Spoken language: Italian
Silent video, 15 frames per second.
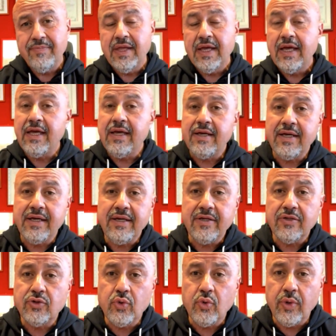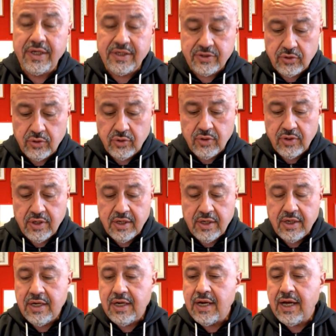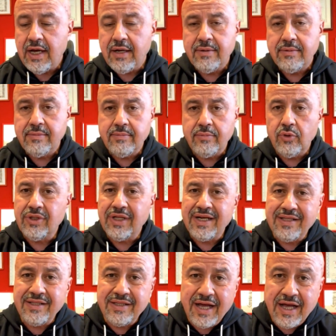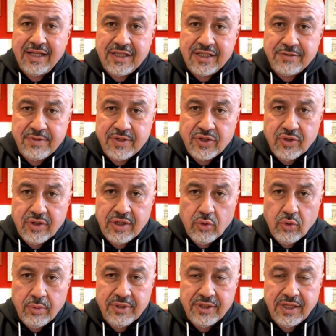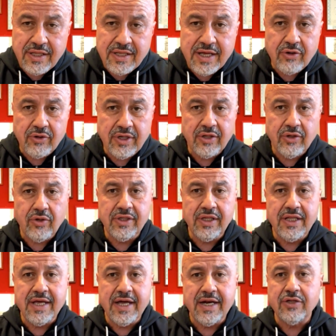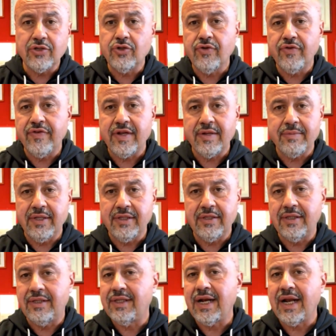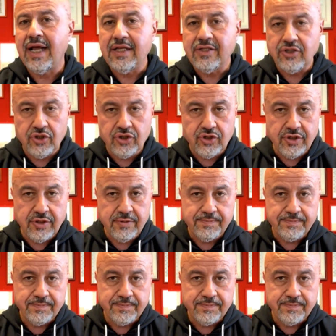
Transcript: E, e su questo la modalità di espressione dell'uomo italiano e della donna italiana sono veramente tragici.